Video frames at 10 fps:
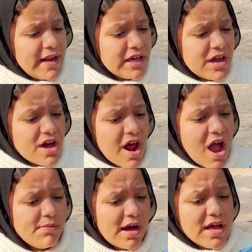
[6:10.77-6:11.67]
عليك يا
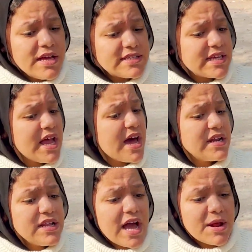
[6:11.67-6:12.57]
رحمه استنى
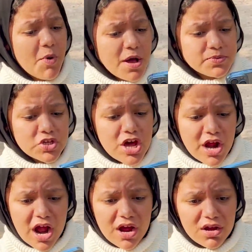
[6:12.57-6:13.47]
هرن على ابوها
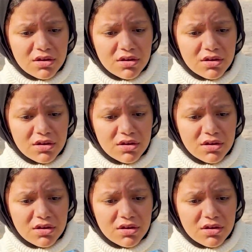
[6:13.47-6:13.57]
بسرعه